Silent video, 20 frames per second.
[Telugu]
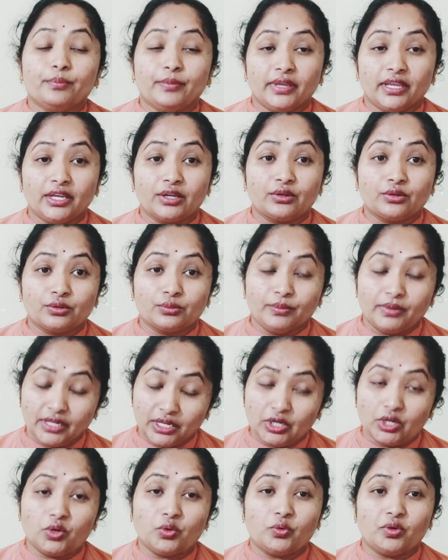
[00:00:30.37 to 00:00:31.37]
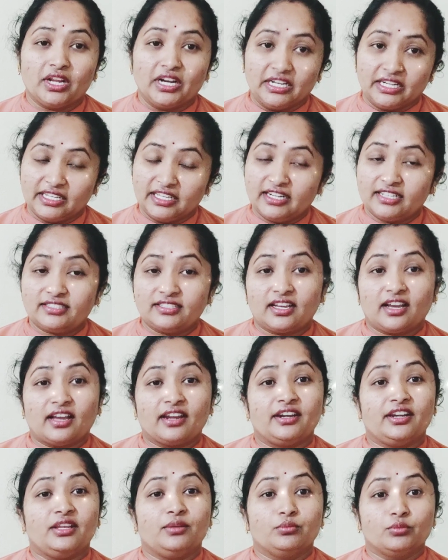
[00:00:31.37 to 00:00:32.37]
మీకు మీలో ఉన్న
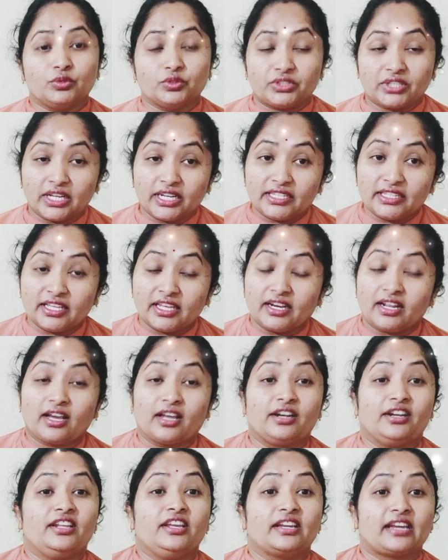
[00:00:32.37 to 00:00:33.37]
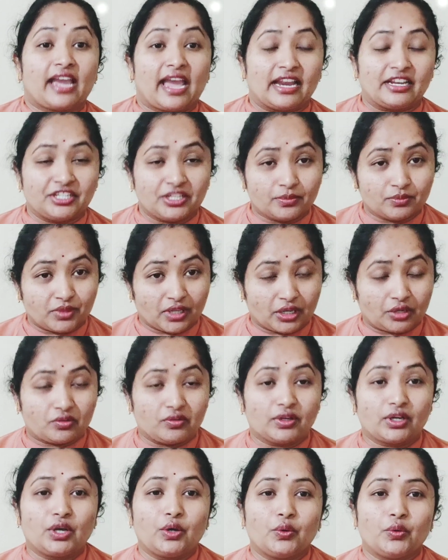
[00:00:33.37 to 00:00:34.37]
నీరసాన్ని ముసలితనాన్ని కాల్షియం
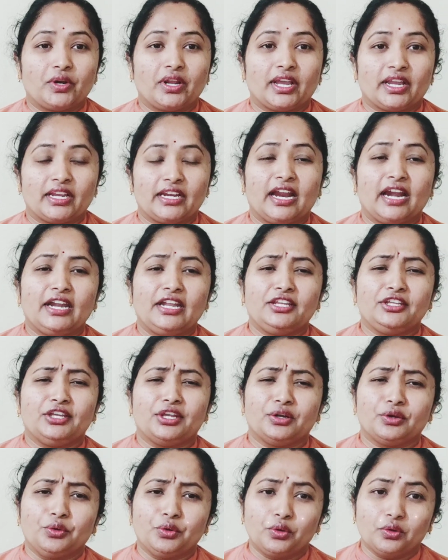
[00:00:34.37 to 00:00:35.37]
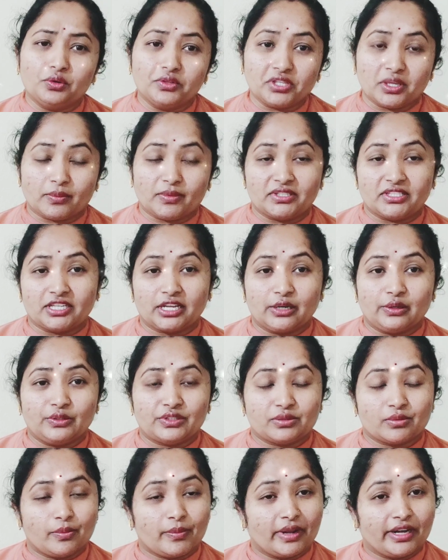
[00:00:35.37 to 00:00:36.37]
తక్కువగా ఉన్న ఇలాంటి ఎన్నో సమస్యల
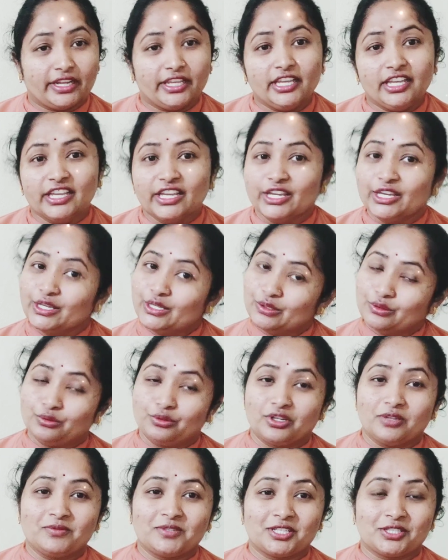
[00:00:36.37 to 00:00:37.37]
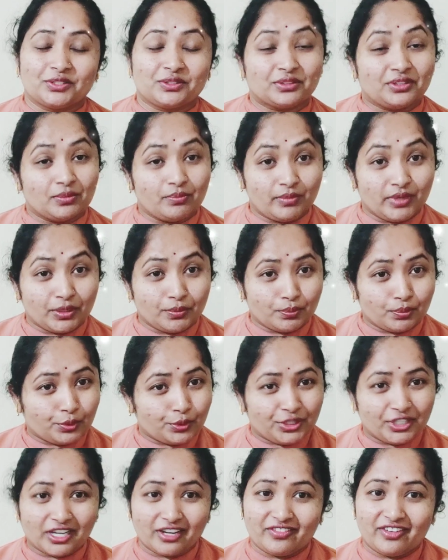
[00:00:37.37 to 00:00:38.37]
నుంచి మిమ్మల్ని దూరం చేస్తుంది మీరు
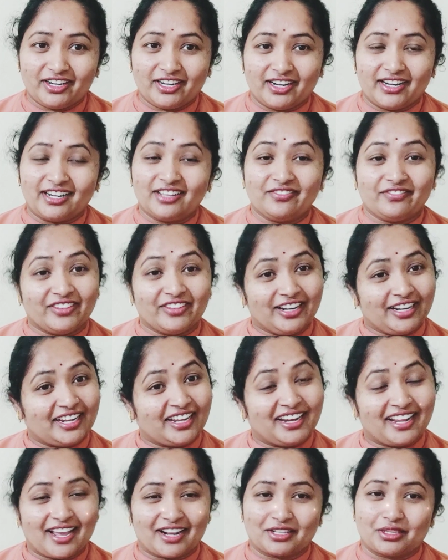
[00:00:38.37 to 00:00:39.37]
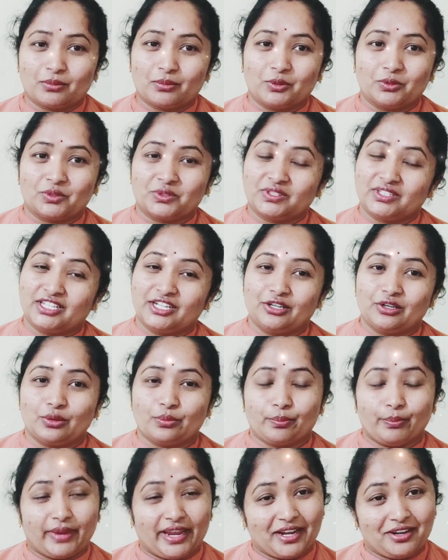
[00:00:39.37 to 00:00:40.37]
పూర్తిగా వినండి వింటేనే అర్థమవుతుంది దీంట్లో
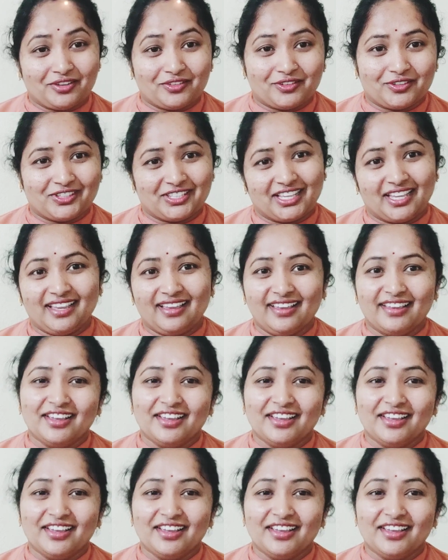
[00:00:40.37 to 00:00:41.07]
మెయిన్ ఉంది